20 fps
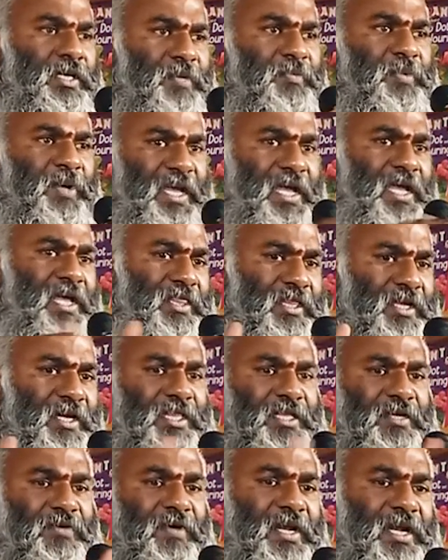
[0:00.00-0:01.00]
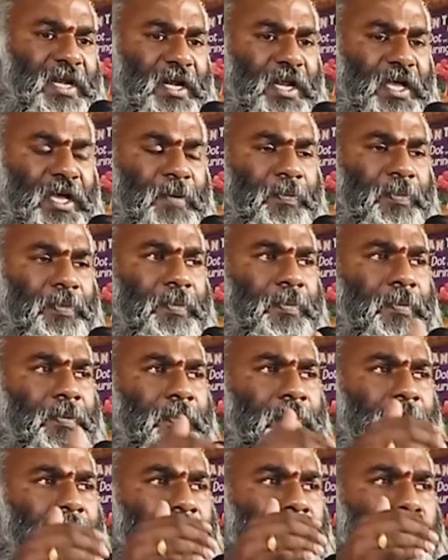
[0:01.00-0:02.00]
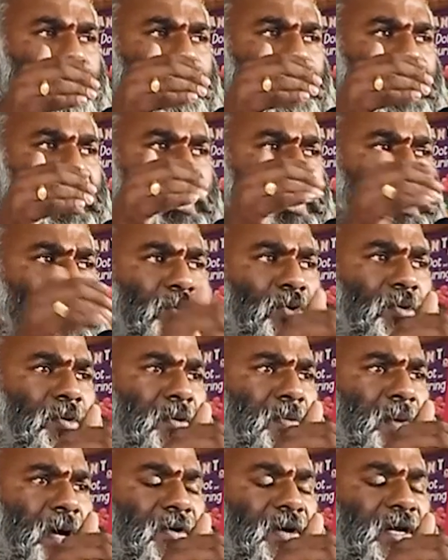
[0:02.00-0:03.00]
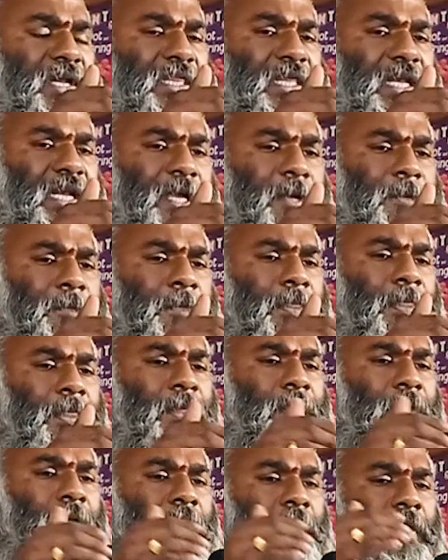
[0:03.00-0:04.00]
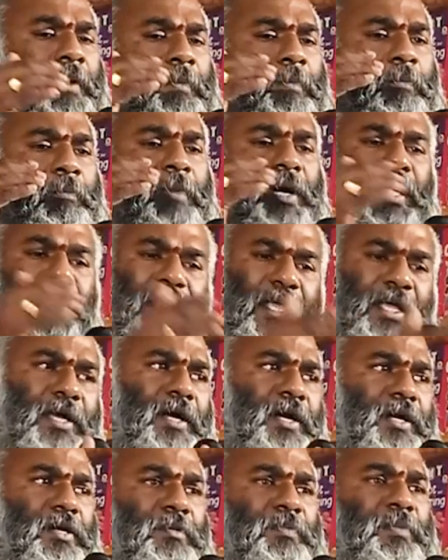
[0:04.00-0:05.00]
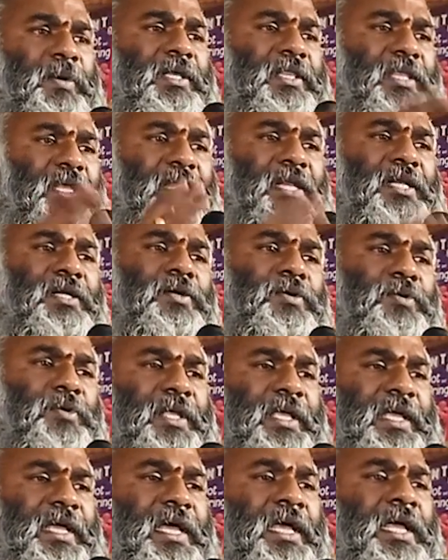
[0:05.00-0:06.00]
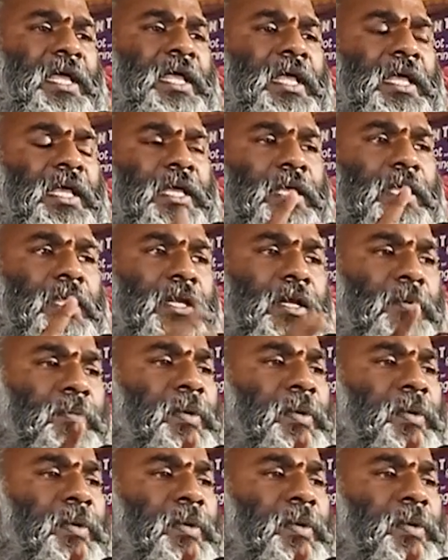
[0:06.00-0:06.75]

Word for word: இப்போ ஏன் அந்த இடத்துக்கு வரேன்னா கன்னியாகுமரி மாவட்டத்தில் மண்டைக்காட்டு பகுதியில் இருக்கக்கூடிய இரு